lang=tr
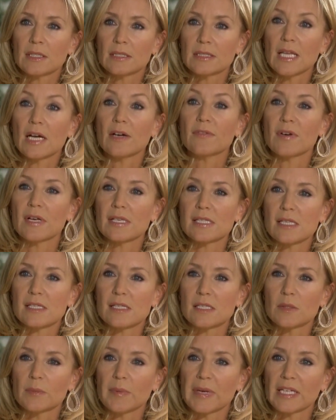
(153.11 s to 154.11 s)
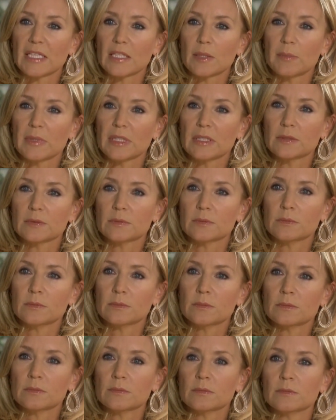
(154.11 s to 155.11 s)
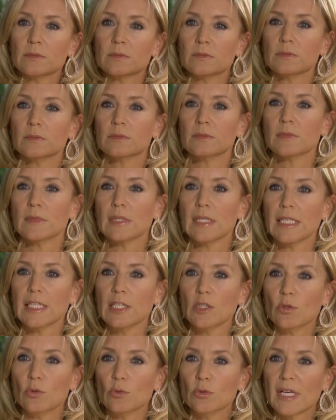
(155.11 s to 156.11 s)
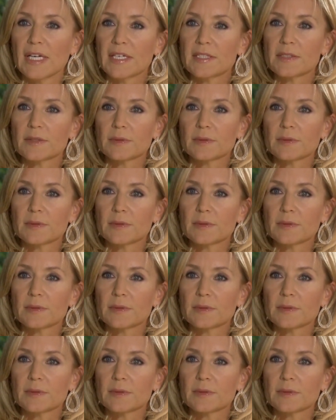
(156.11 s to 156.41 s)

Daha fazlasını beklemeyin. İyi günler.